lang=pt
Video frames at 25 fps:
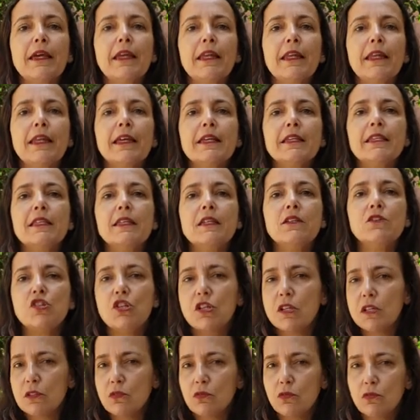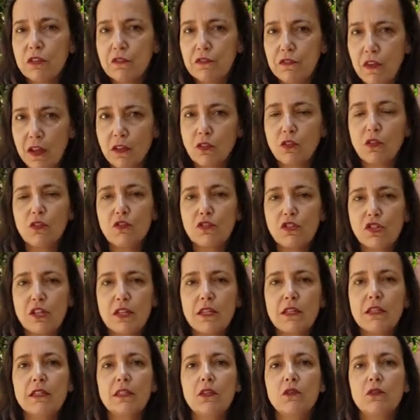Nesse dia do
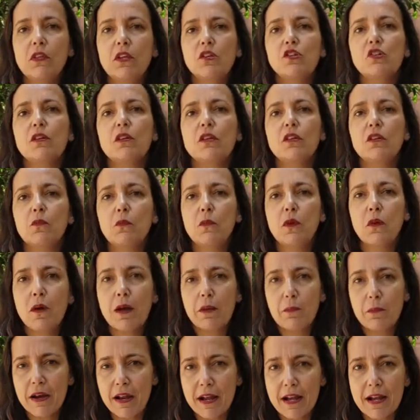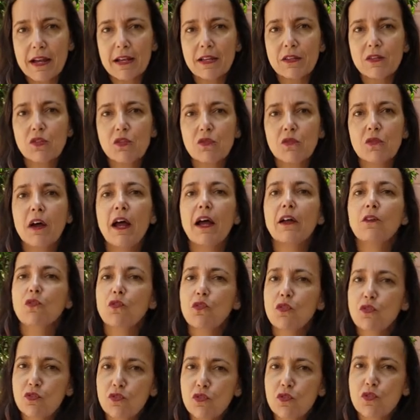infectologista, eu deixo aqui o meu abraço a
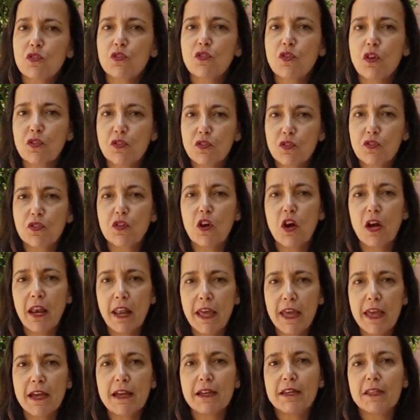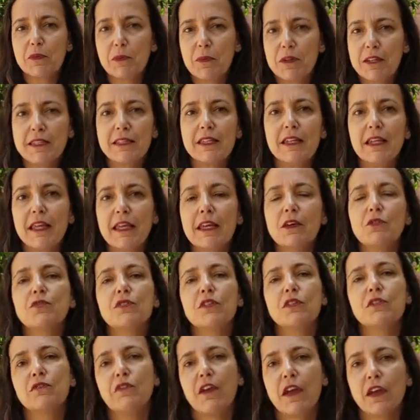todos os nossos colegas brasileiros
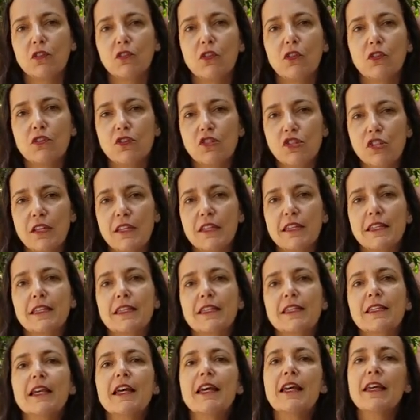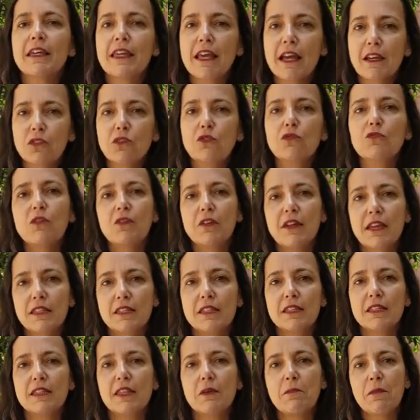infectologistas que atuam
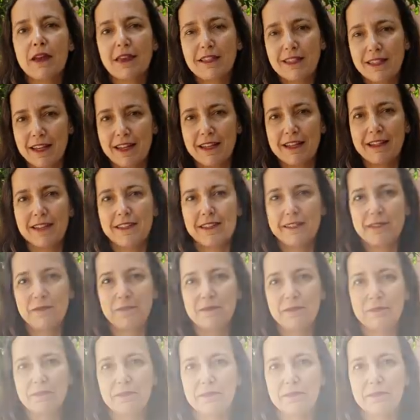nessas demais áreas.